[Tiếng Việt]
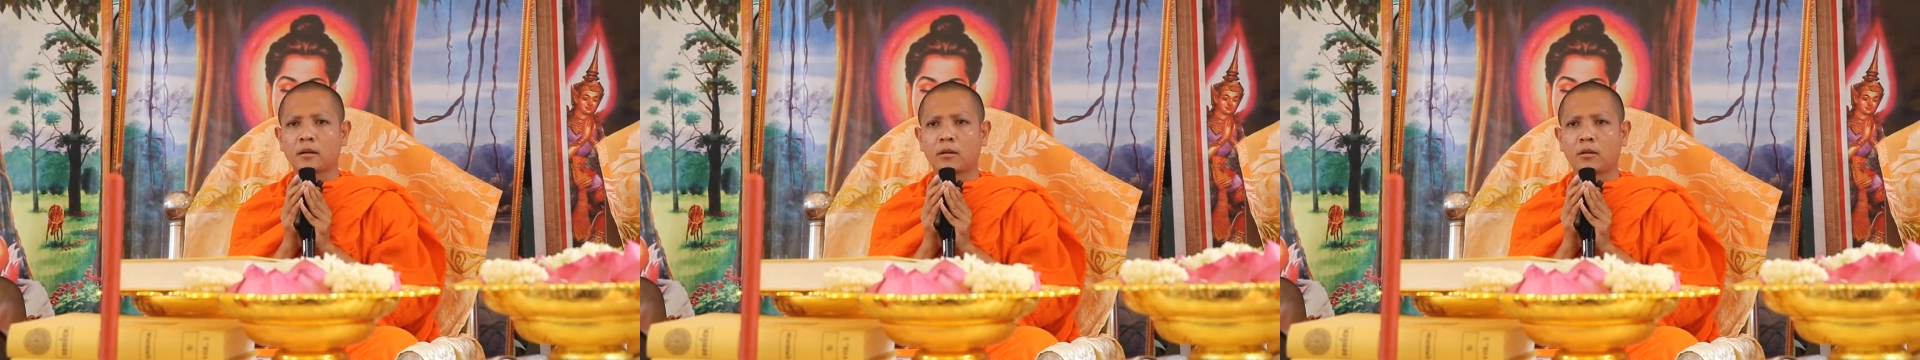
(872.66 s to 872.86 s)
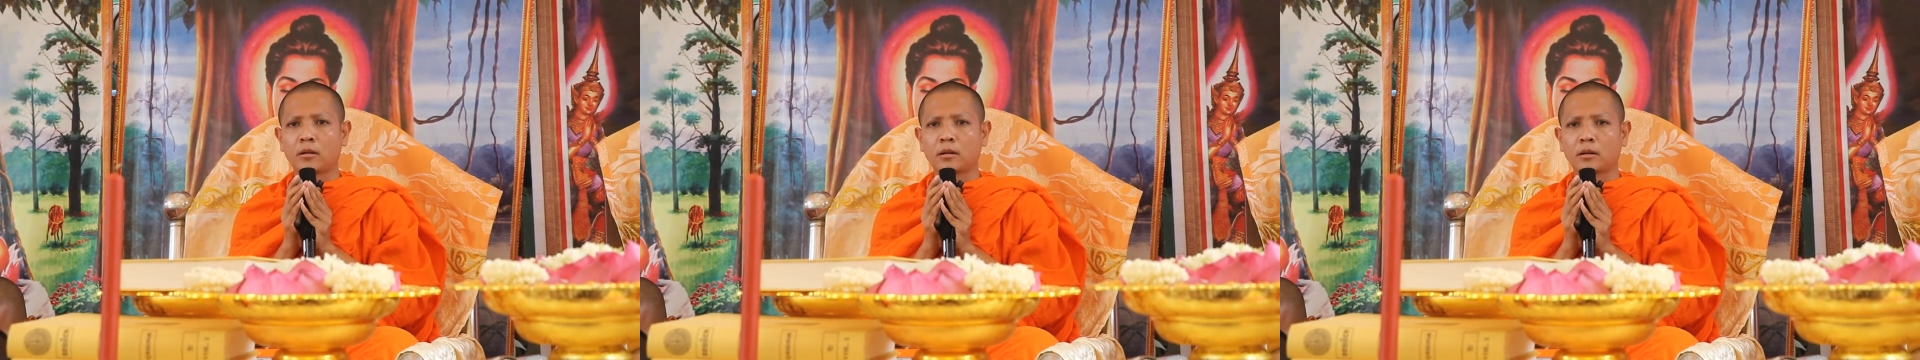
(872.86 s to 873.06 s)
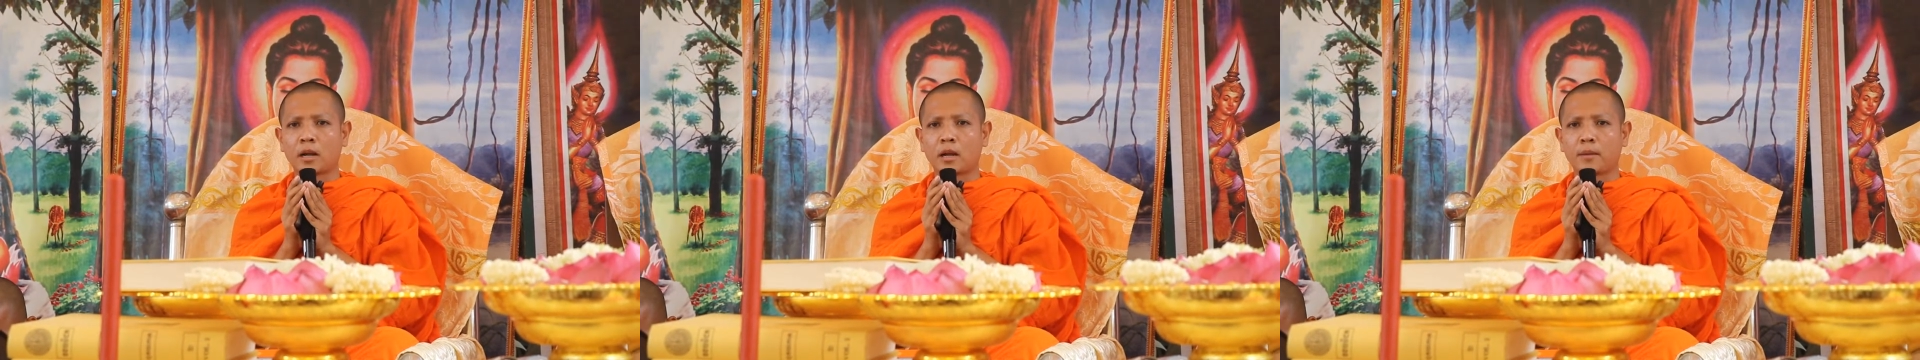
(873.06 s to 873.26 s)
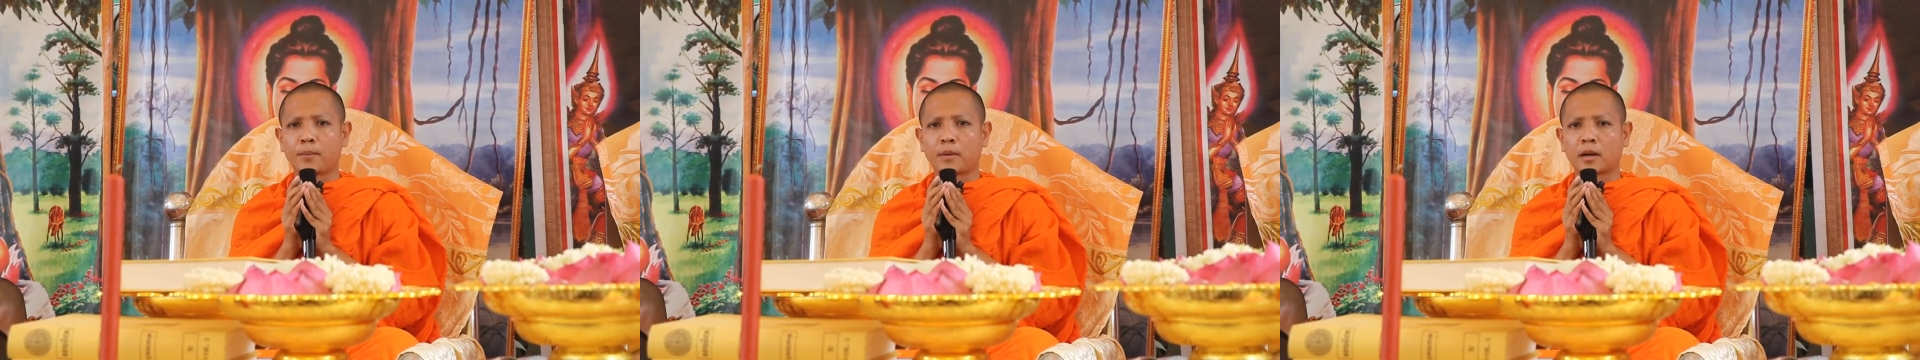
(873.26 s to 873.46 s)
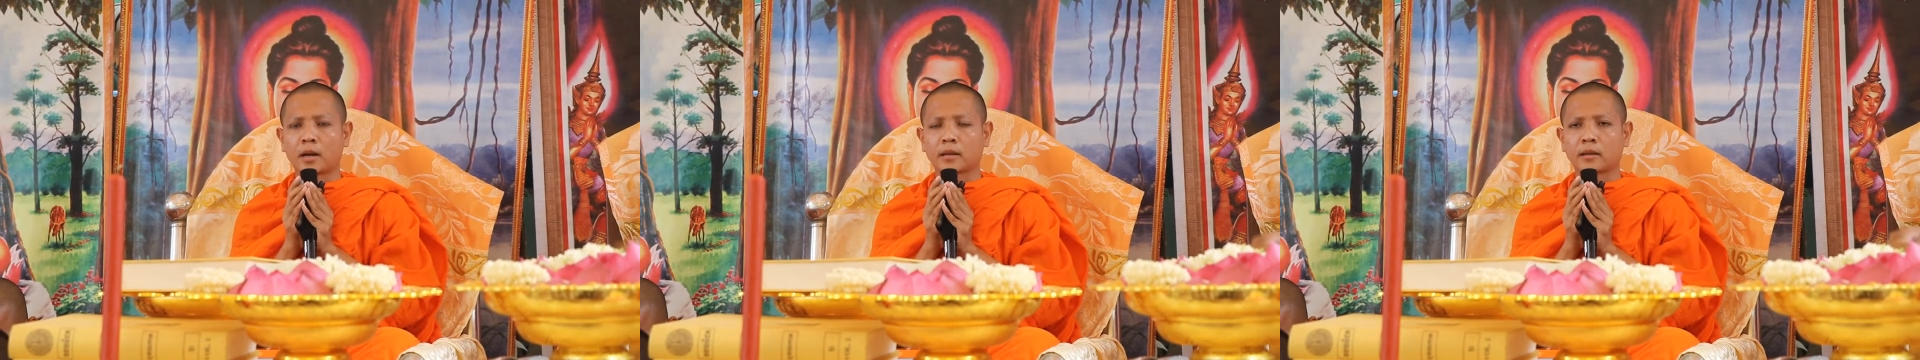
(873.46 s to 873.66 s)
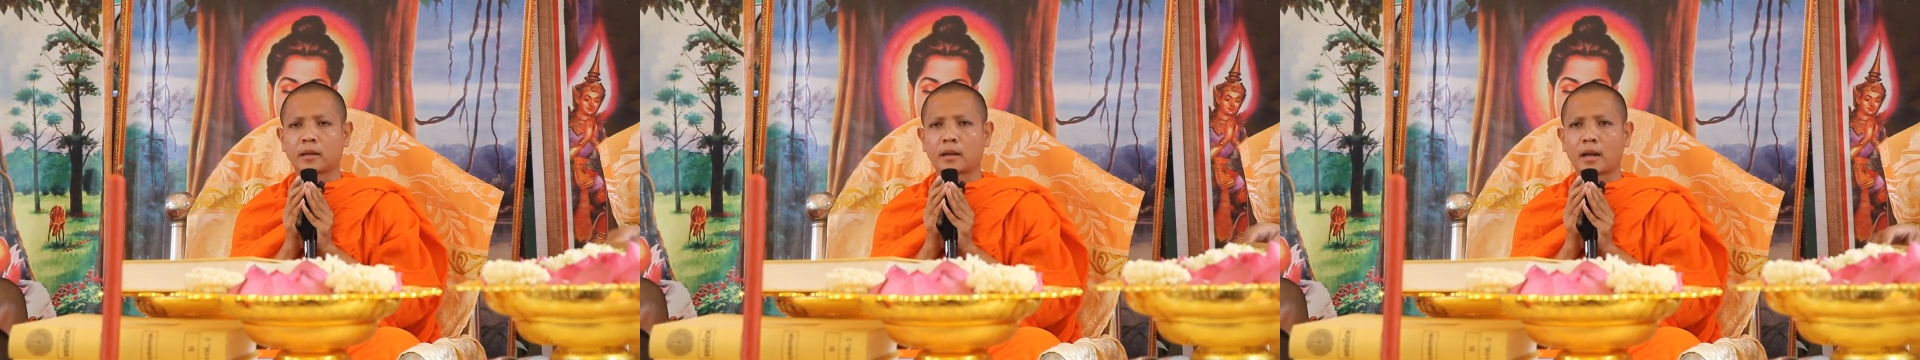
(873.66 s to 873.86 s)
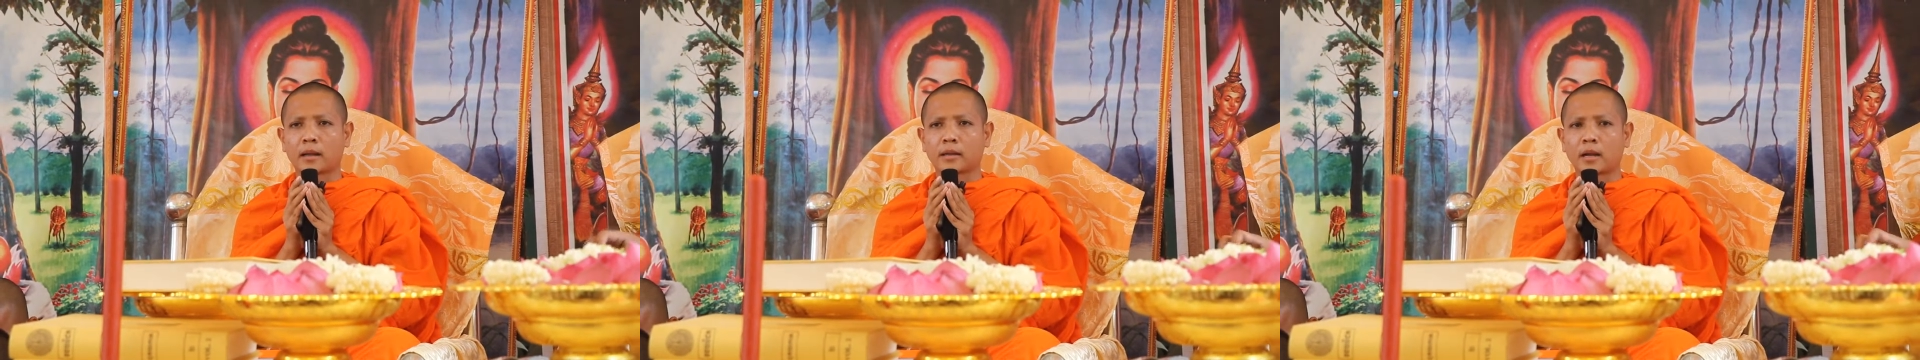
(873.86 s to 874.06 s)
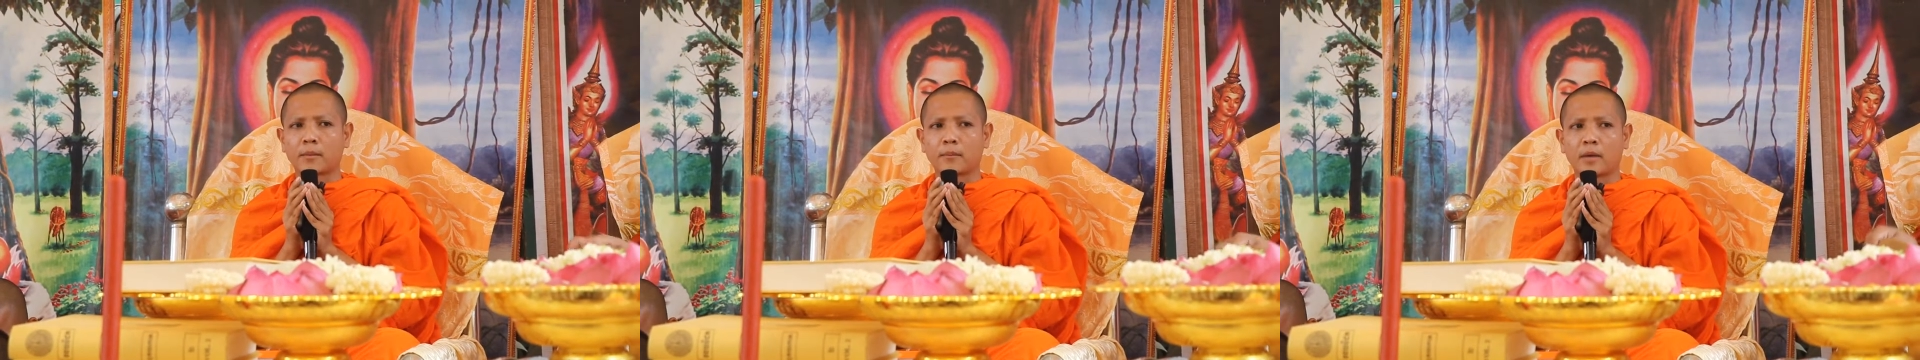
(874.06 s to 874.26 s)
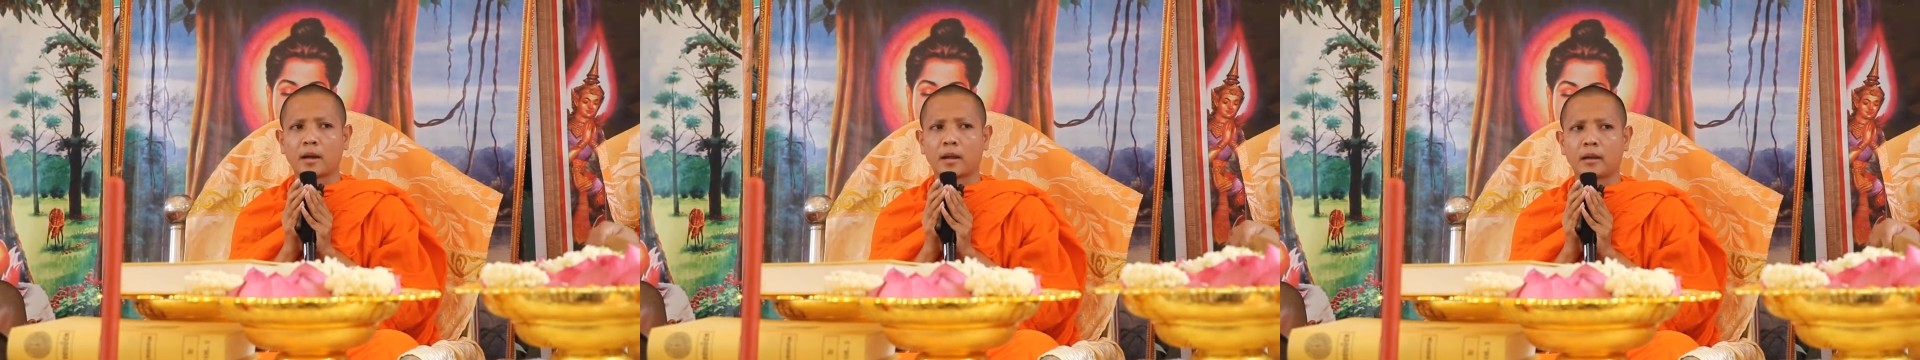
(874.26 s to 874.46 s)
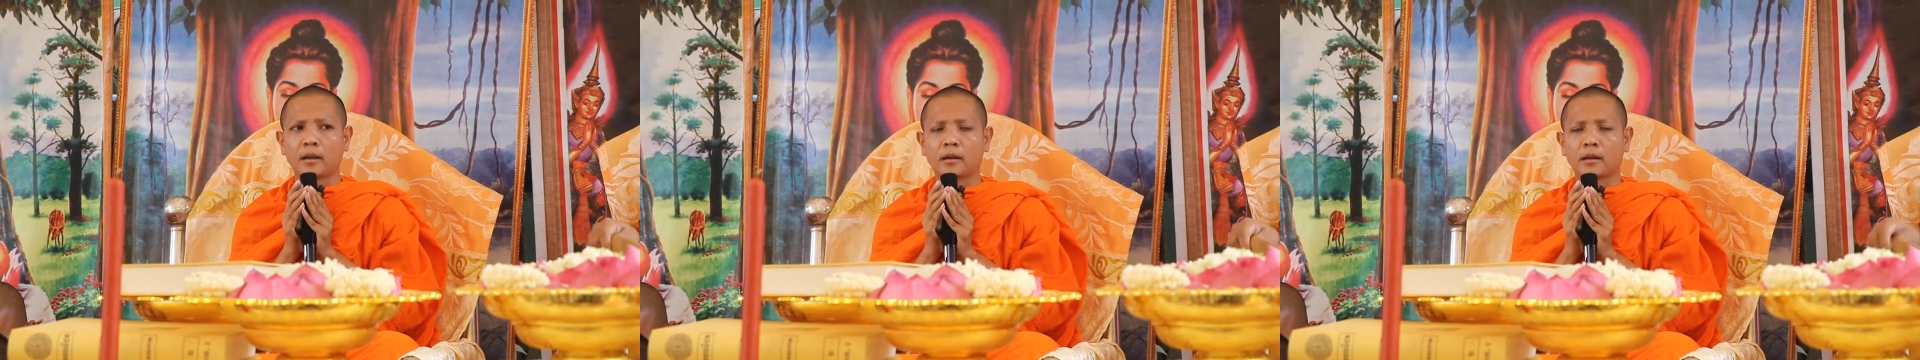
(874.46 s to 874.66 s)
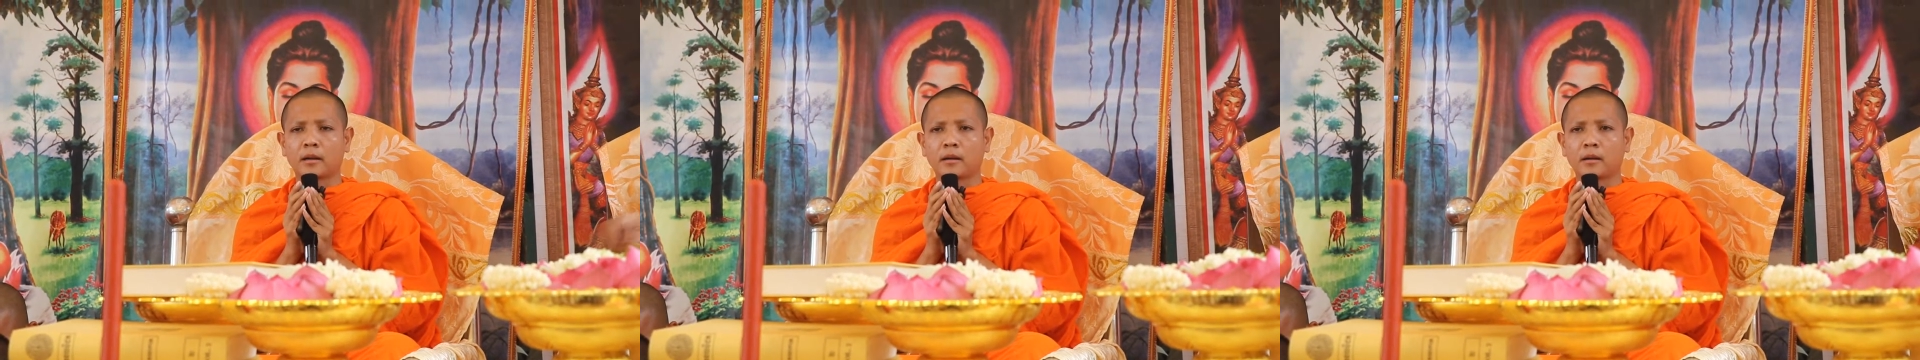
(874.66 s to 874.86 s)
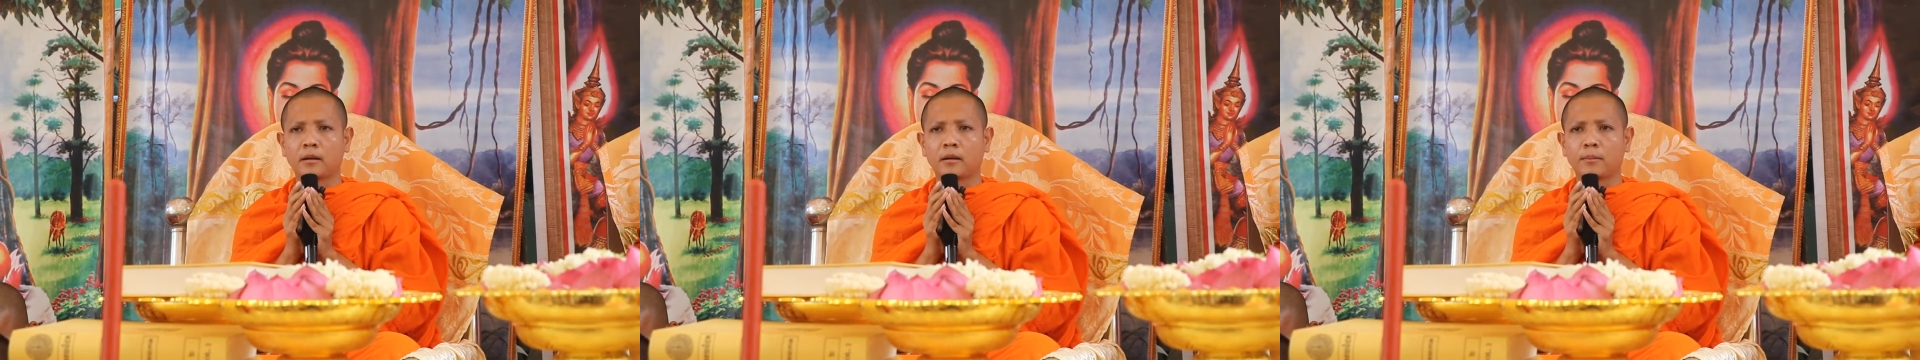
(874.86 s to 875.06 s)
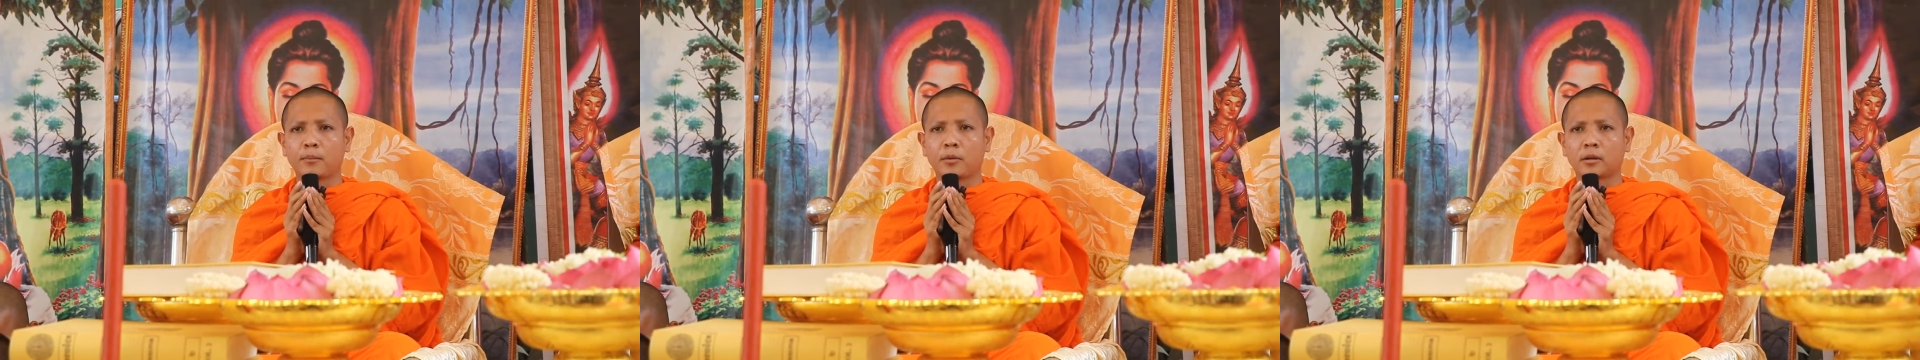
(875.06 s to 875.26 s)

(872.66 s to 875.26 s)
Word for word: con này bà ratana tăng bay cư